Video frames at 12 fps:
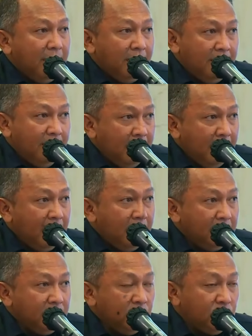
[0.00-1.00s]
ada
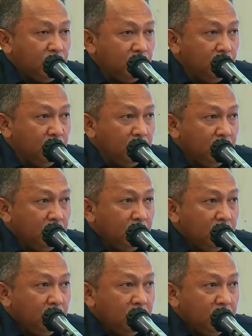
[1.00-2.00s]
isu
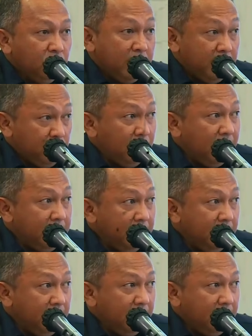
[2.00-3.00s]
bukan isu lagi
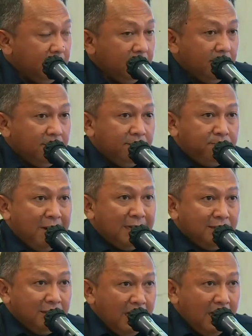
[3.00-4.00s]

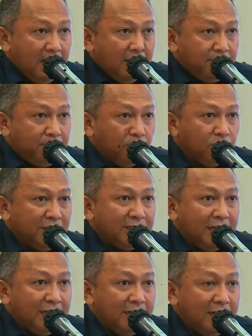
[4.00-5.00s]
fakta
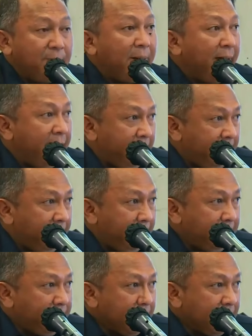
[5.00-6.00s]
penguntitan di lapangan
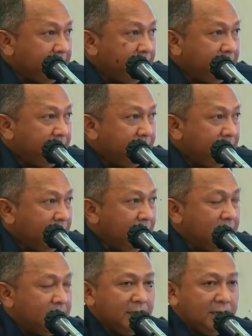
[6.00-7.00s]
ya,
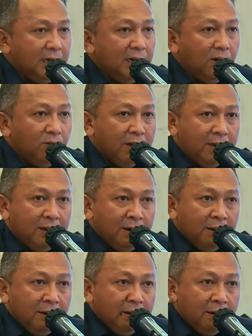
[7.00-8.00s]
setelah dilakukan
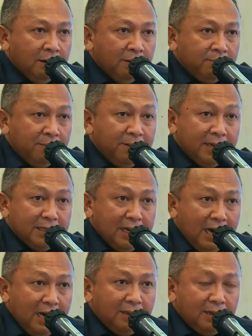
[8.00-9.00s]

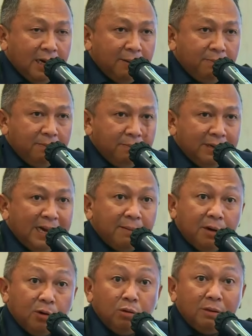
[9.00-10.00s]
pemeriksaan terhadap yang
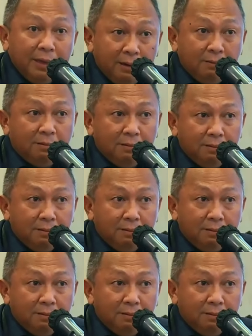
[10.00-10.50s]
menguntit